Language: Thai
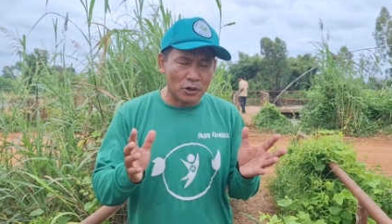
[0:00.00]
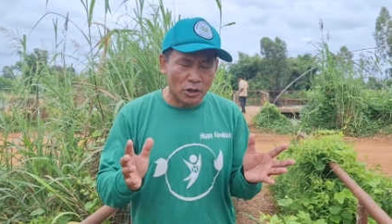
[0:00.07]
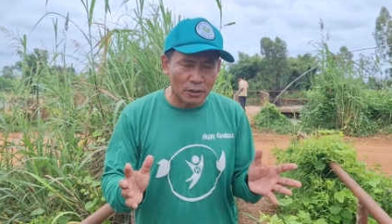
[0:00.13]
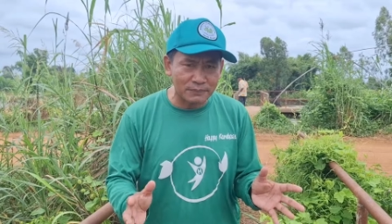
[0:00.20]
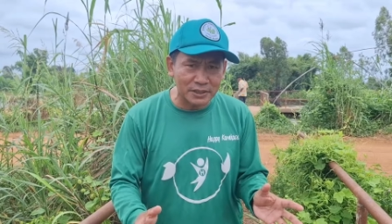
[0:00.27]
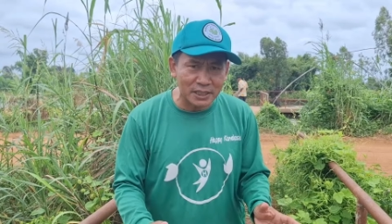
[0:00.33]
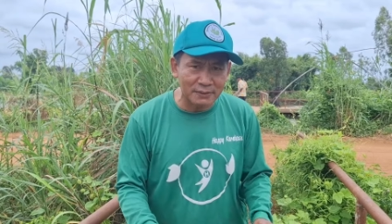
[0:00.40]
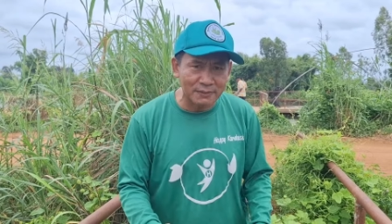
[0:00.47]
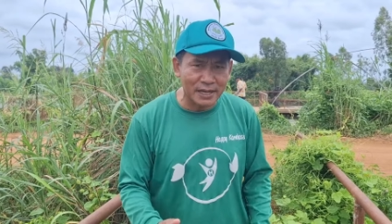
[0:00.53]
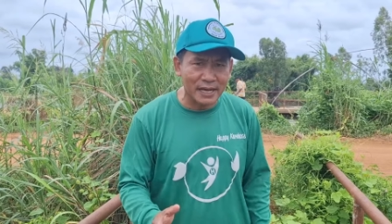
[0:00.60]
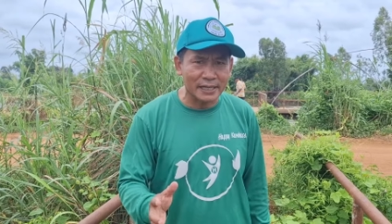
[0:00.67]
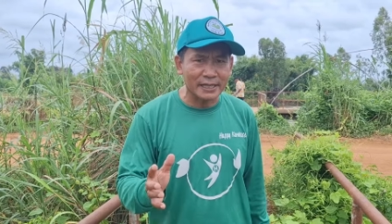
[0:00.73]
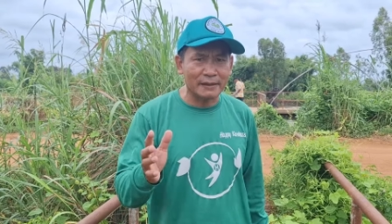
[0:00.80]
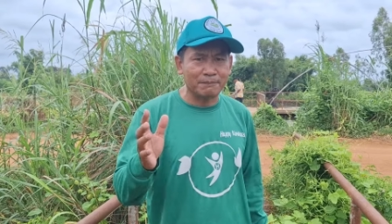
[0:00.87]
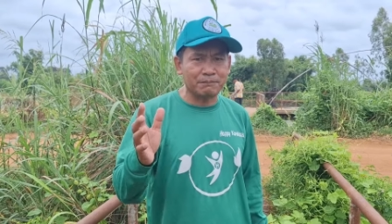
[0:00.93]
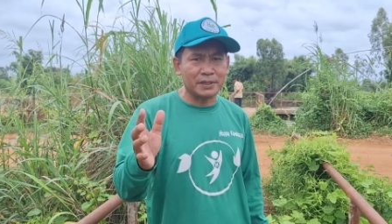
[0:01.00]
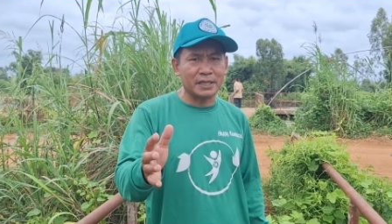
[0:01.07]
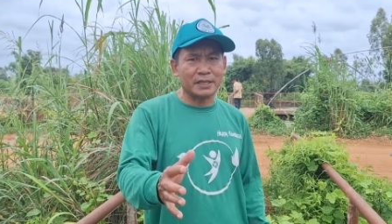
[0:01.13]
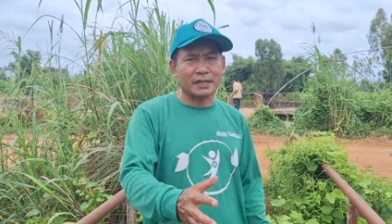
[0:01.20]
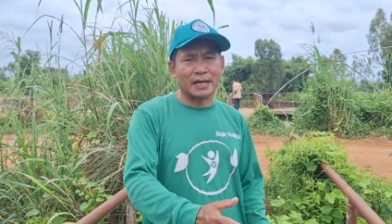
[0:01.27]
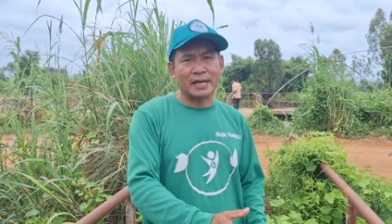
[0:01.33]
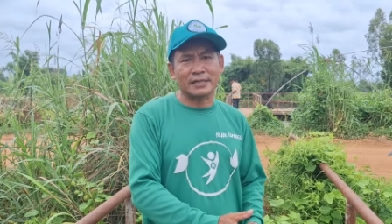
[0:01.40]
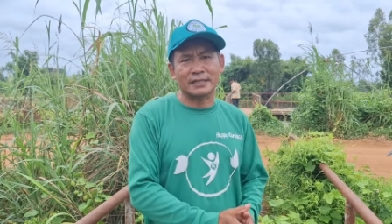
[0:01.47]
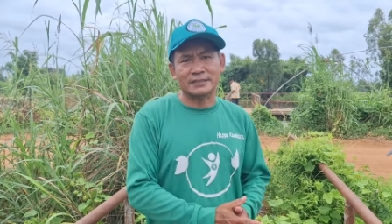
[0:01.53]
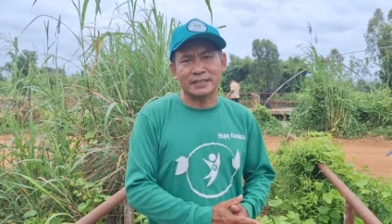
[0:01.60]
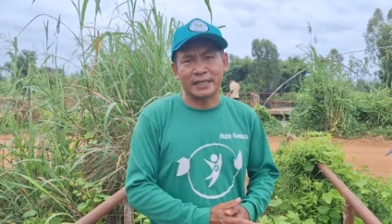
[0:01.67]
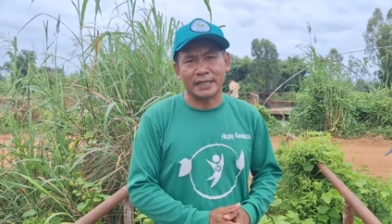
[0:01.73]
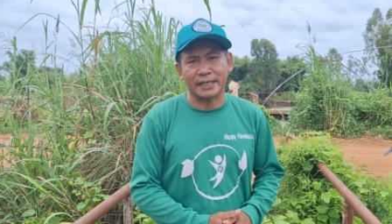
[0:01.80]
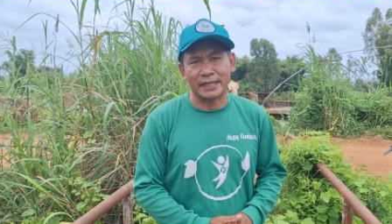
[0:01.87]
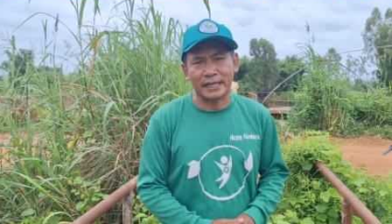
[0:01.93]
อมทีมงานแฮปปี้การเกษ
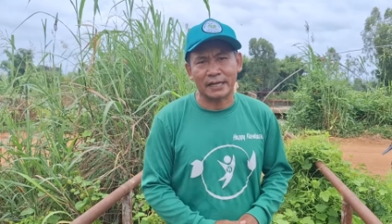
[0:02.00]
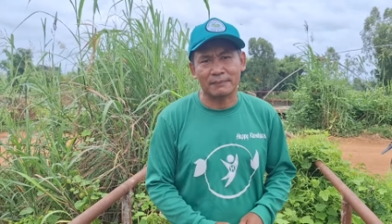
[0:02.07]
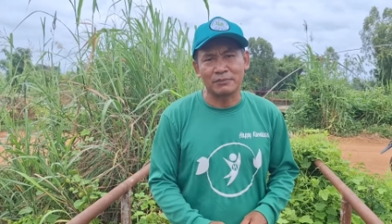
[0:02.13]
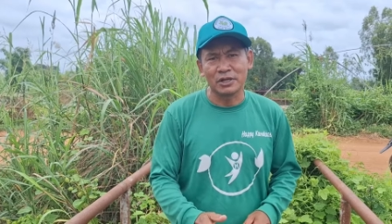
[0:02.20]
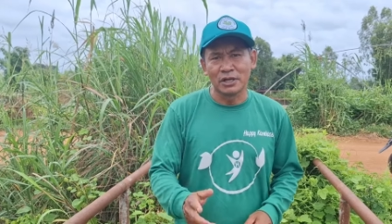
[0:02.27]
ตรนะครับ